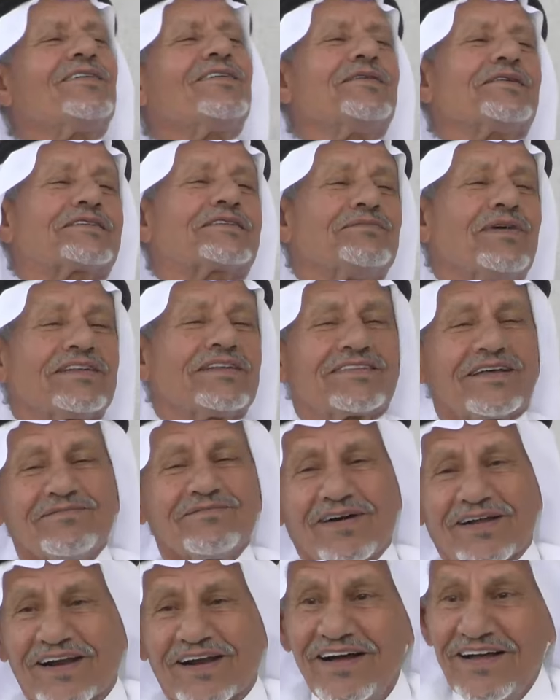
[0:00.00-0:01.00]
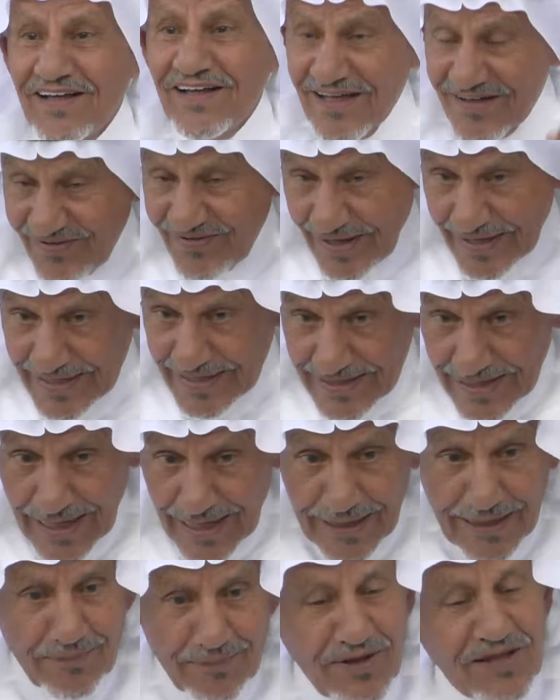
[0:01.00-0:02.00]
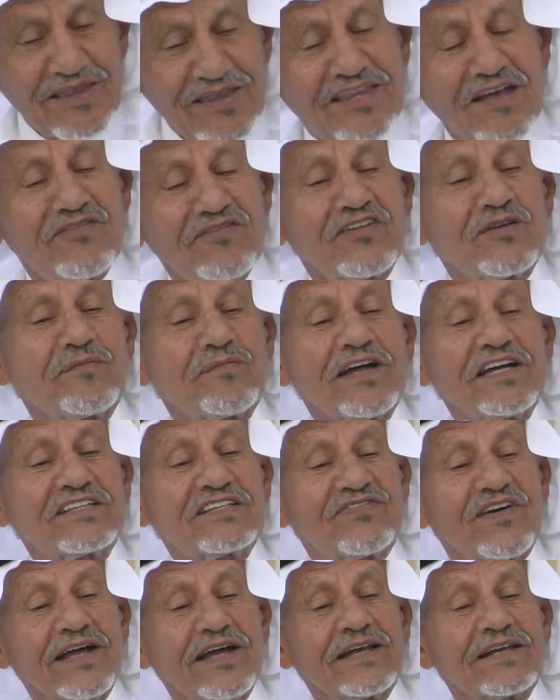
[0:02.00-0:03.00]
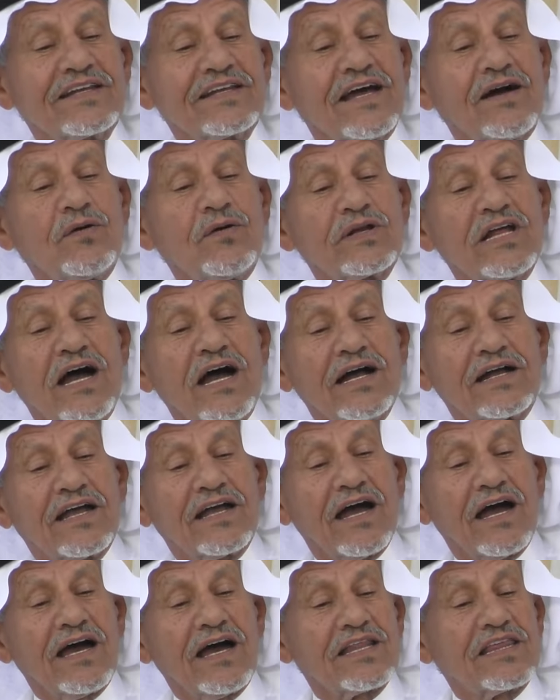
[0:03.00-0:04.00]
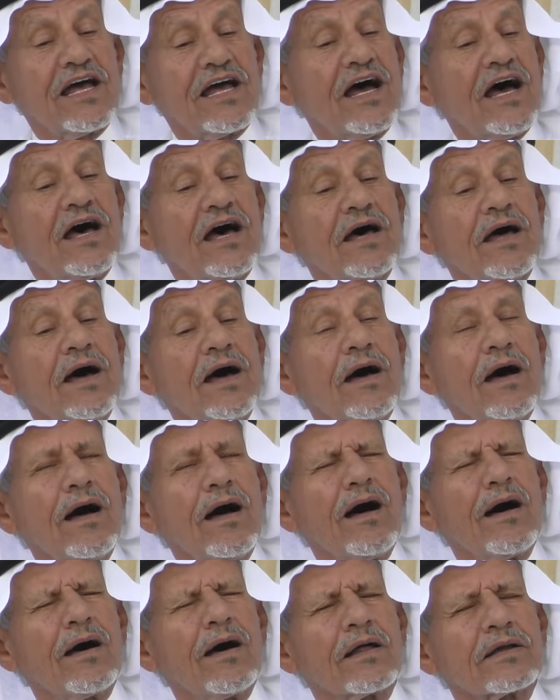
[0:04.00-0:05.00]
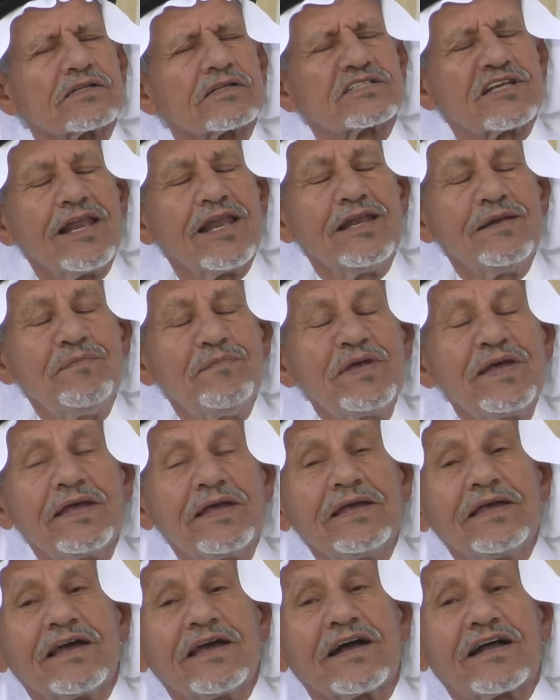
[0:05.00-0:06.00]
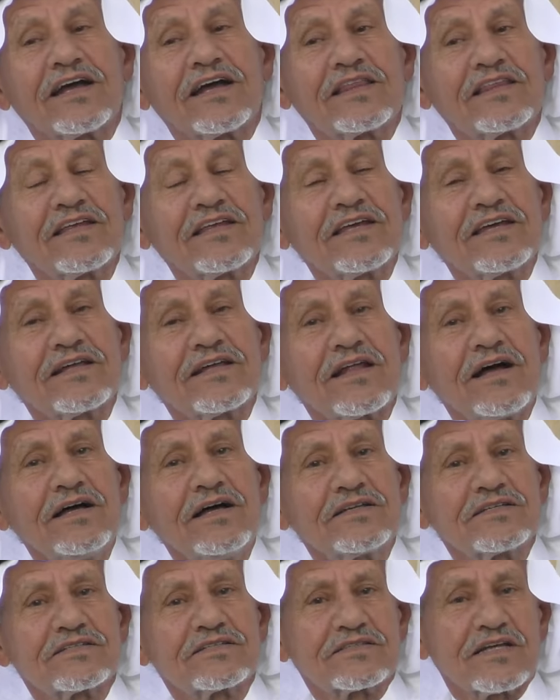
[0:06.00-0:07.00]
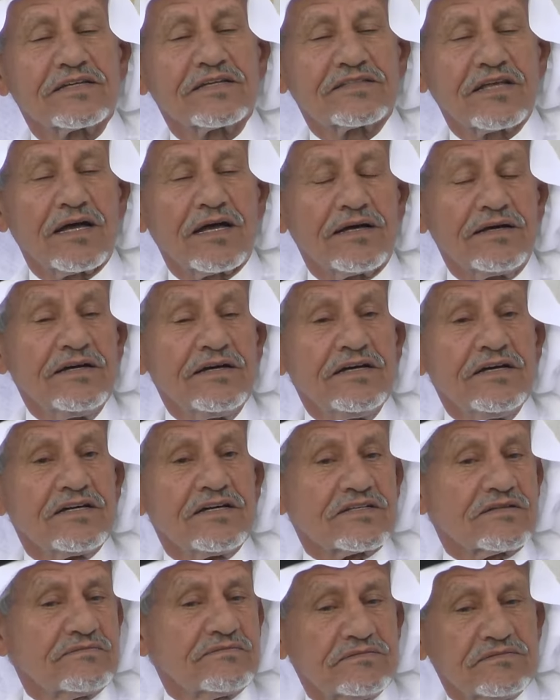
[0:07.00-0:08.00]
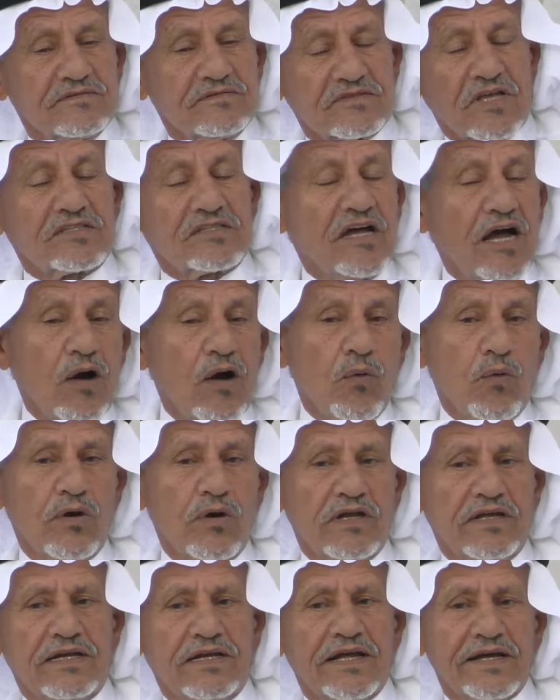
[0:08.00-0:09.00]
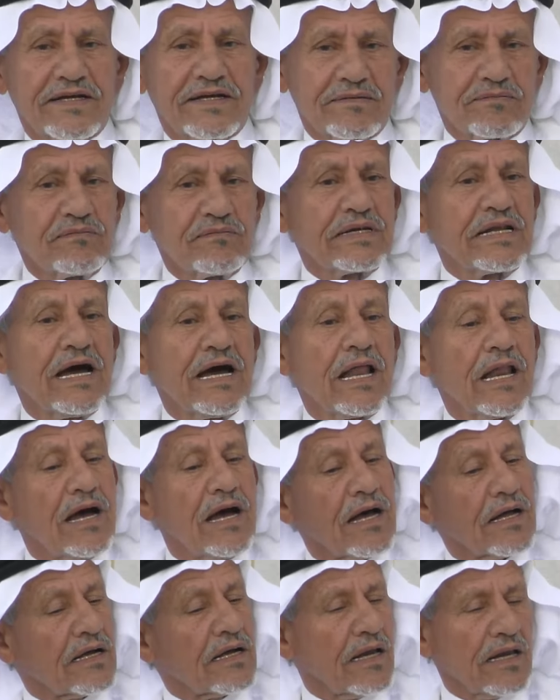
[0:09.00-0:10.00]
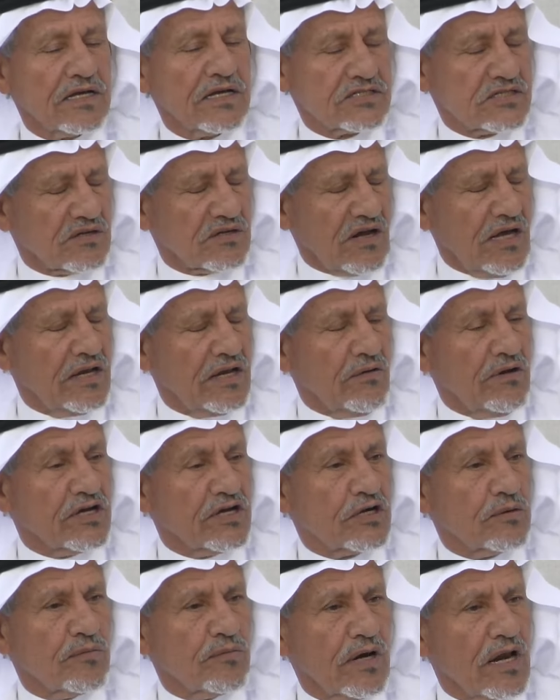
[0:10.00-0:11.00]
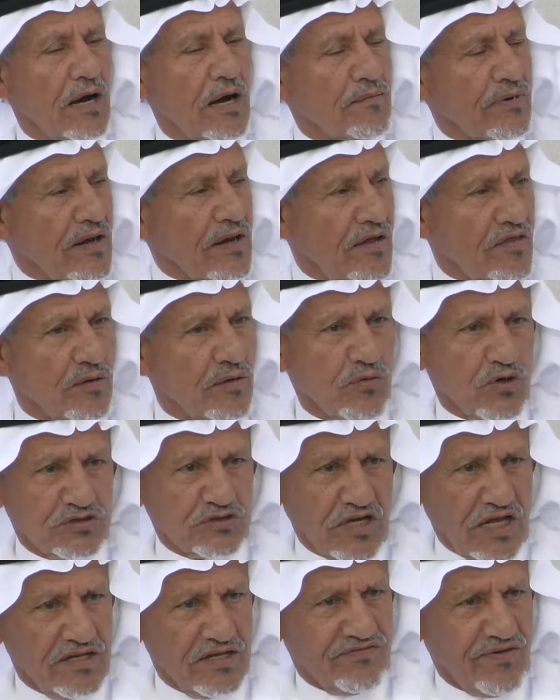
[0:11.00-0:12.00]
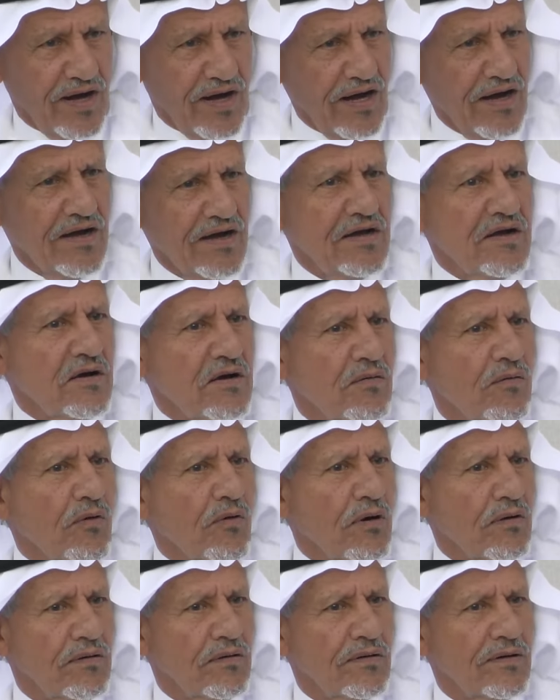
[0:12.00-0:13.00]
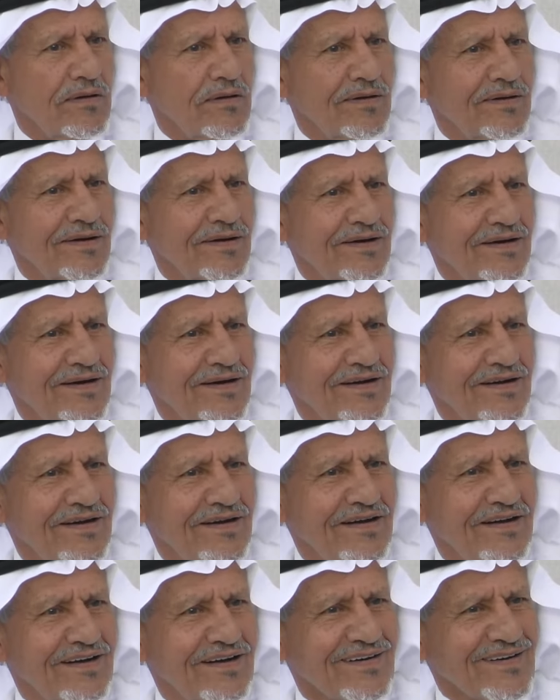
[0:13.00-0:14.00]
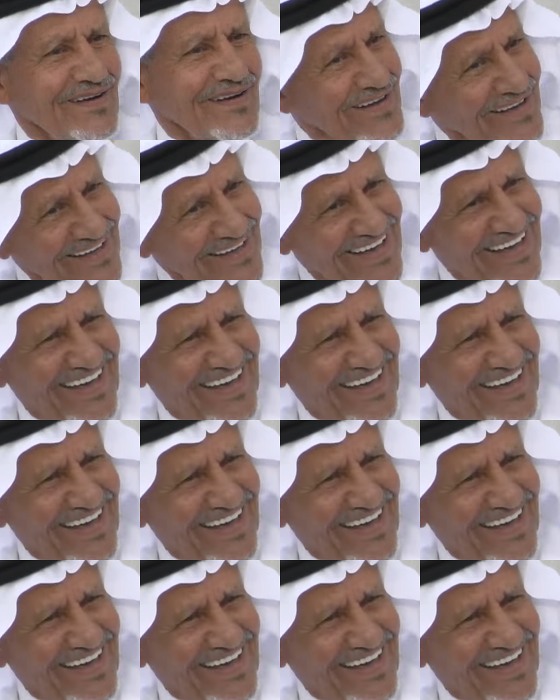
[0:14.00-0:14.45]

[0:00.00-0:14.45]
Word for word: يتمدد المرء فاذا ربطت في البيت فان هناك اثار سلبيه كثيره ست تتحول اليك منها الله يستر عليكم الامراض المختلفه و... لا إيه.